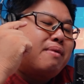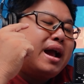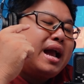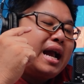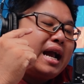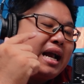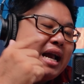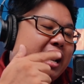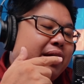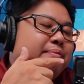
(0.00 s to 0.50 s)

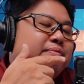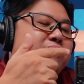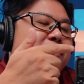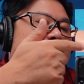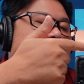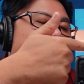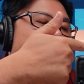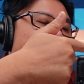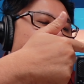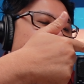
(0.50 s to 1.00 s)
màn
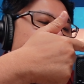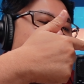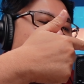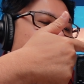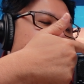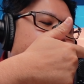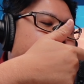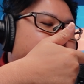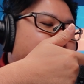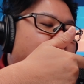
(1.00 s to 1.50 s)
kép và nó có
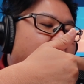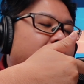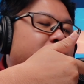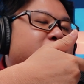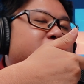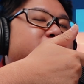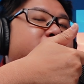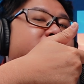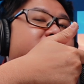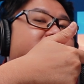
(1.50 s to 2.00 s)
một tấm
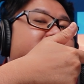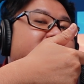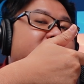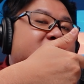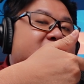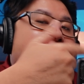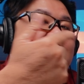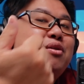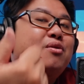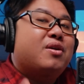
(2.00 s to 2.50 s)
ốp
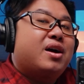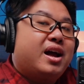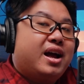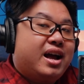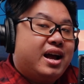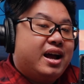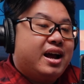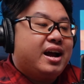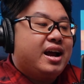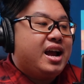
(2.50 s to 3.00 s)
phía sau
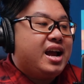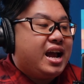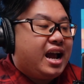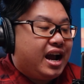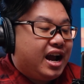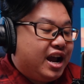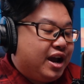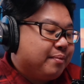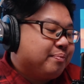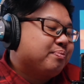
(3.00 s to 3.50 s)
à, khác
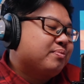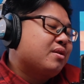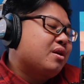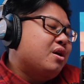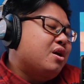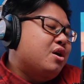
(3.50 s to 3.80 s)
hẳn ha